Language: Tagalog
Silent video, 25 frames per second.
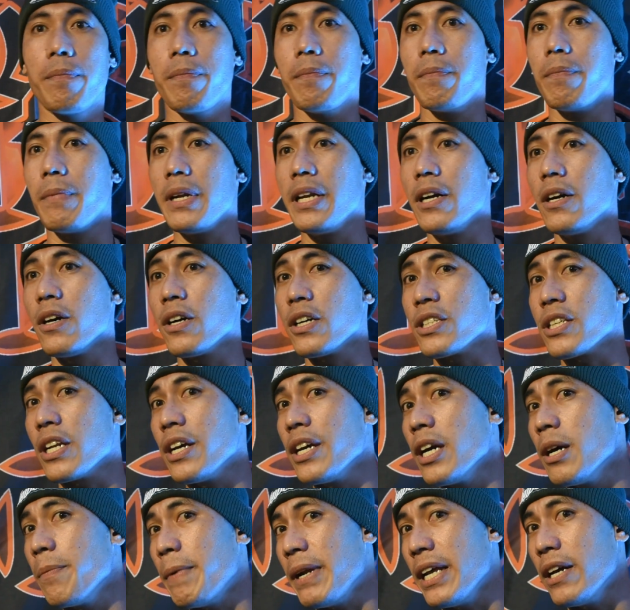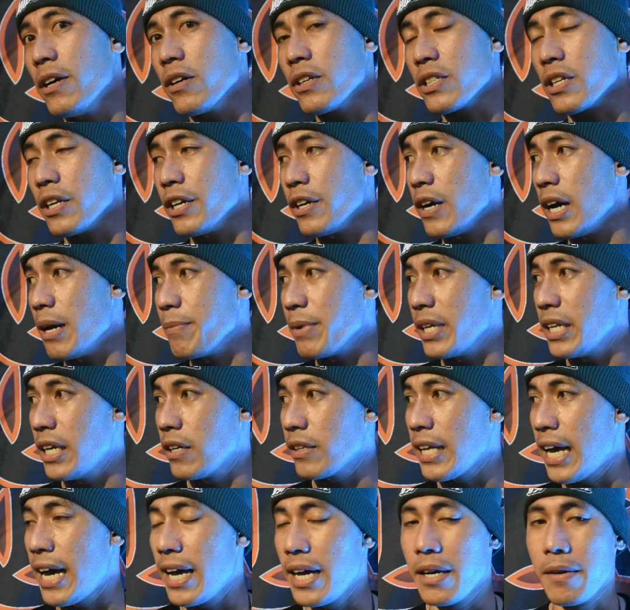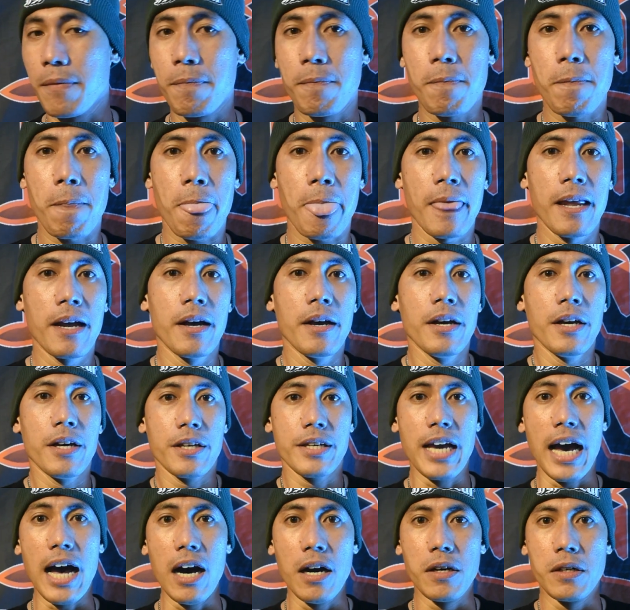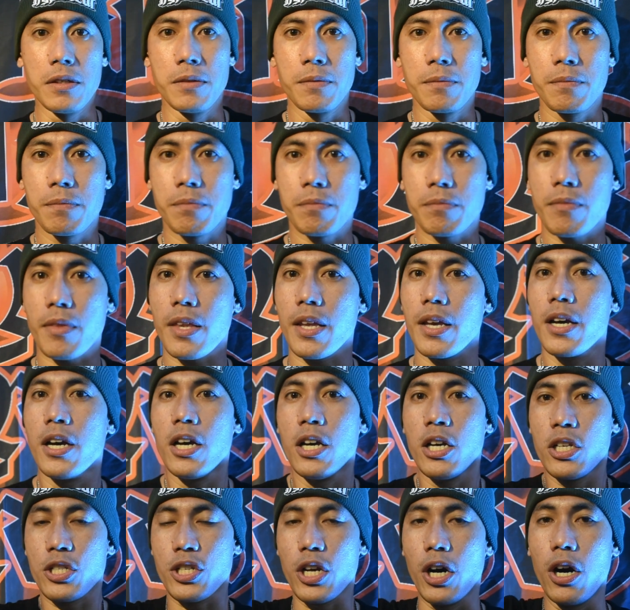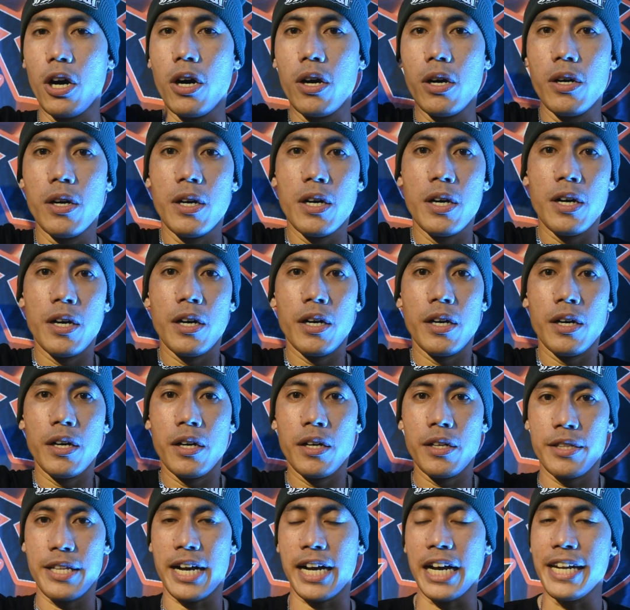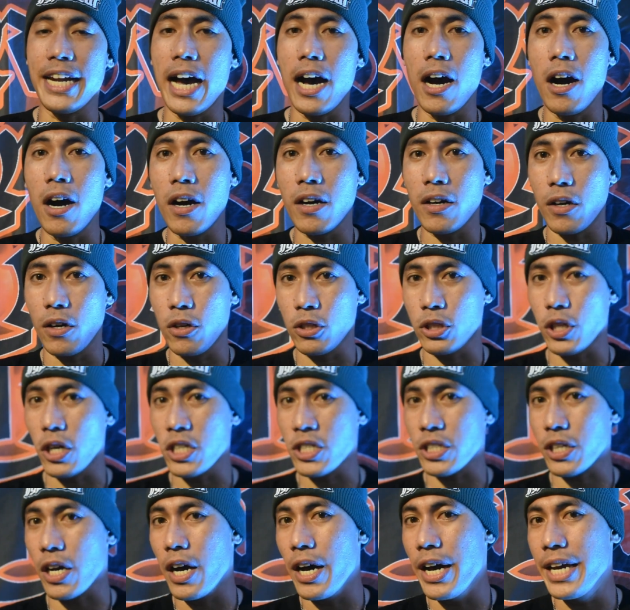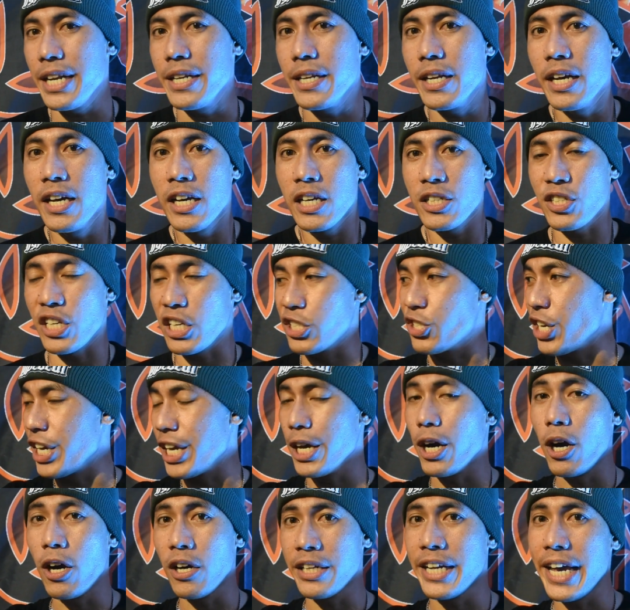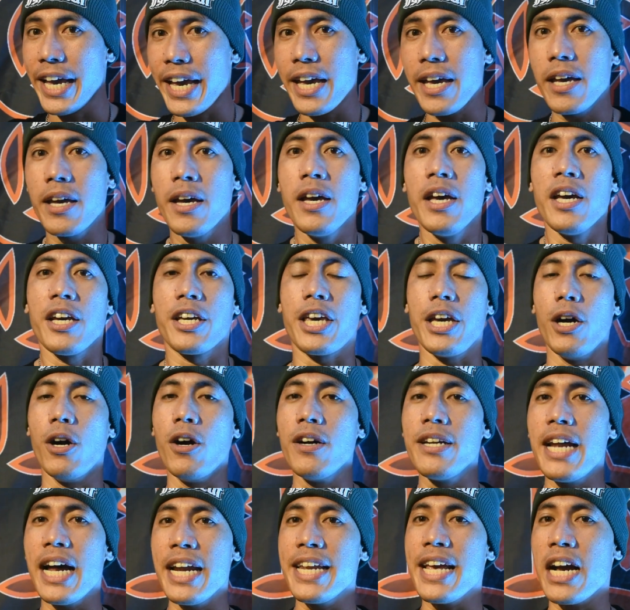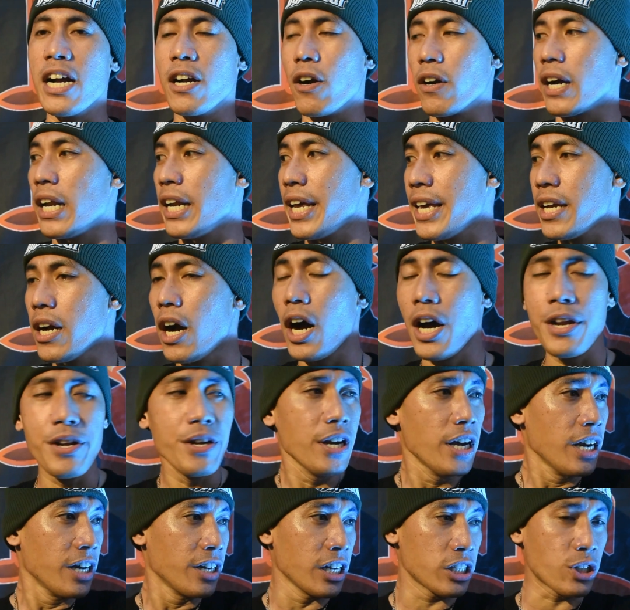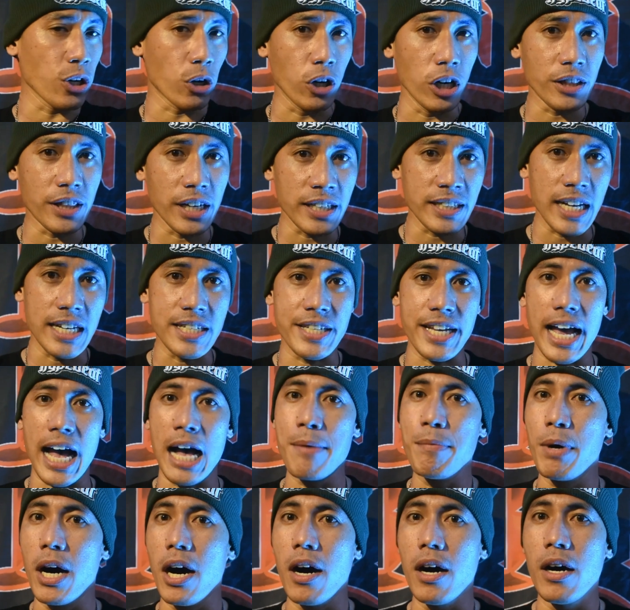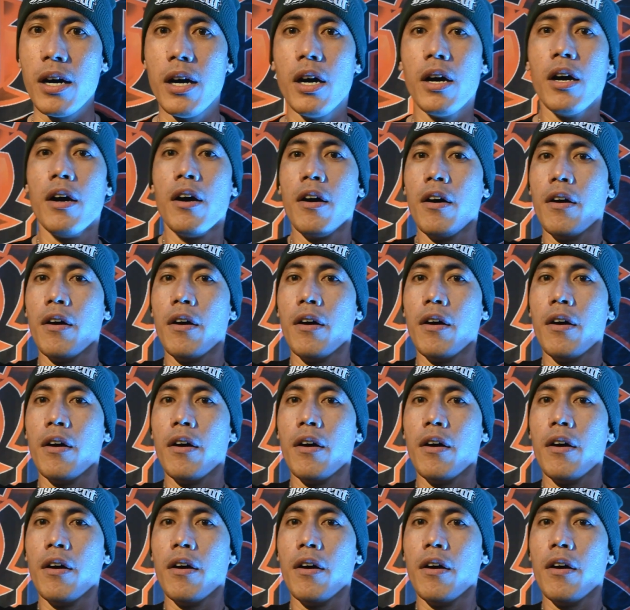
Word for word: Paliyog ko sa'yo, paliyog ko sa'yo, ah, minata! Yo! So, nakadaog og coin si GOD, giuna niya ko kalingon, nisugot ra sa si Amo.